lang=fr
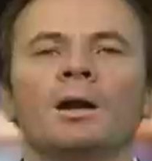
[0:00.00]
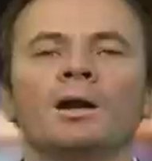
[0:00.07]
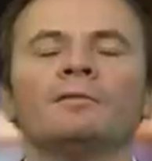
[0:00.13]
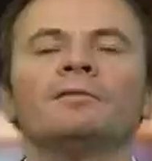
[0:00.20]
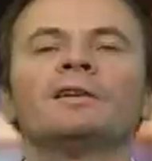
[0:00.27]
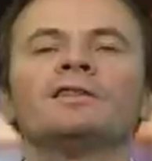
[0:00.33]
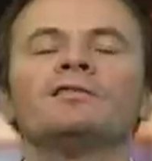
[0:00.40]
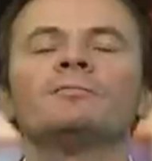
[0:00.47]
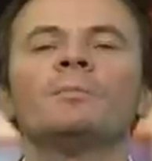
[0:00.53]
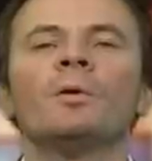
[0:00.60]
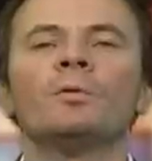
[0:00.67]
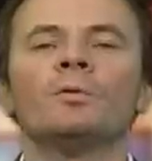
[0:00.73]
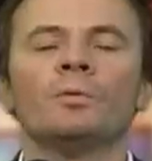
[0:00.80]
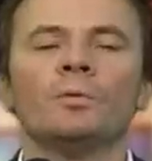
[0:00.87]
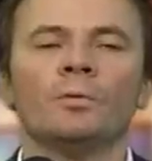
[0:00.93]

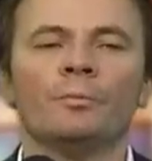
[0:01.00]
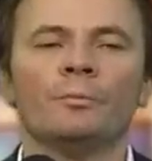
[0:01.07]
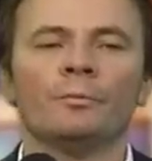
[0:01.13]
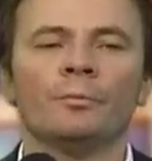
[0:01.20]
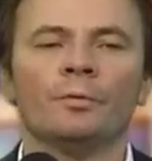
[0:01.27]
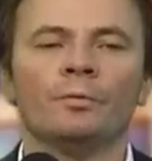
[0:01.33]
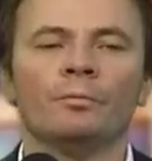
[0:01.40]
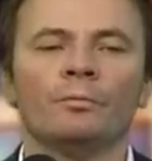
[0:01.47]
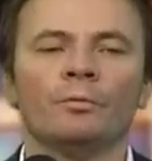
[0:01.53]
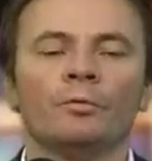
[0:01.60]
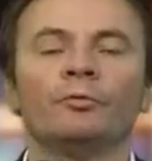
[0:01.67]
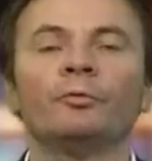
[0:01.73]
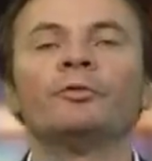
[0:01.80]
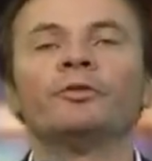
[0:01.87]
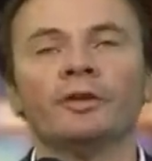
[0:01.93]
effectivement, le,
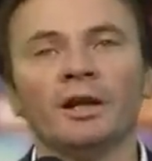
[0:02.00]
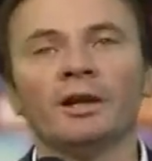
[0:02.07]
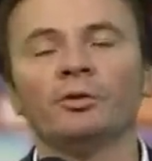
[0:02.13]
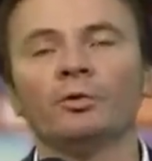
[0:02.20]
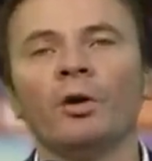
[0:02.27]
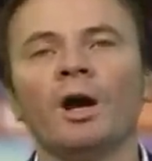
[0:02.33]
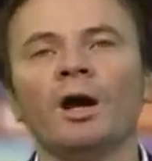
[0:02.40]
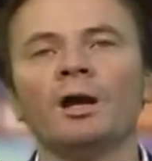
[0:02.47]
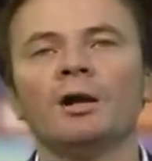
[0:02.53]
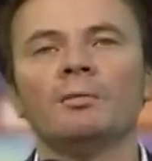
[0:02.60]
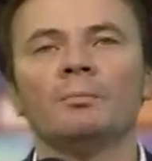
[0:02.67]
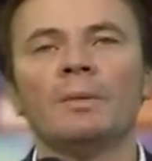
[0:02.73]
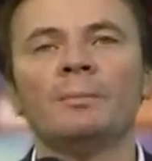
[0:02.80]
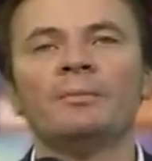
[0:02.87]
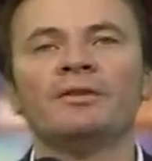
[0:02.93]
succès électoral,
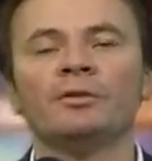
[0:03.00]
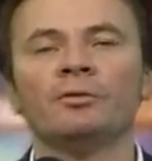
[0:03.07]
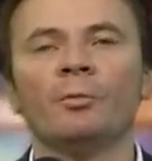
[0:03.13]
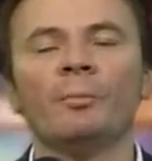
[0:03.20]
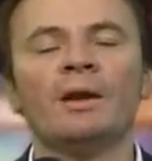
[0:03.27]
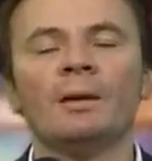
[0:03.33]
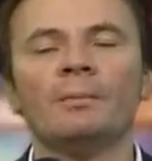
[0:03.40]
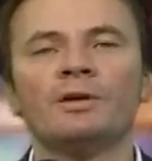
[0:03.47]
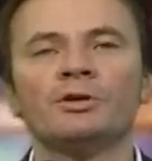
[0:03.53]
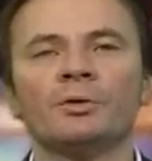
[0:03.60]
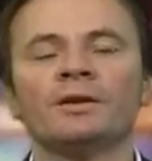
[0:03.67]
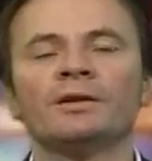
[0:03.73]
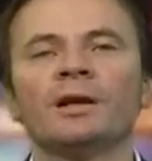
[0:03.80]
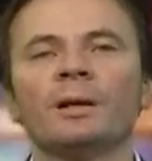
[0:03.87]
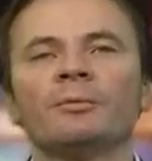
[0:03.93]
même s'ils n'ont pas la
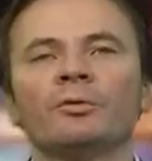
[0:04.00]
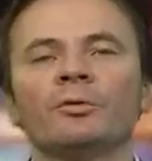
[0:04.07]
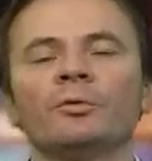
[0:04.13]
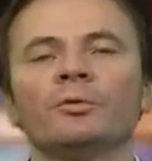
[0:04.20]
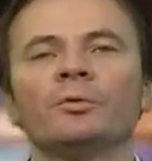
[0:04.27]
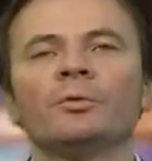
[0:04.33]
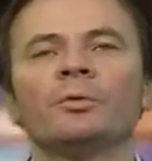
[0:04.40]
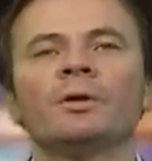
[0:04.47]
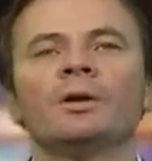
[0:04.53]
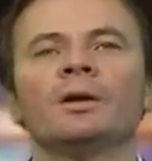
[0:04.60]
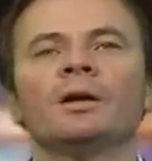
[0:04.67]
majorité absolue,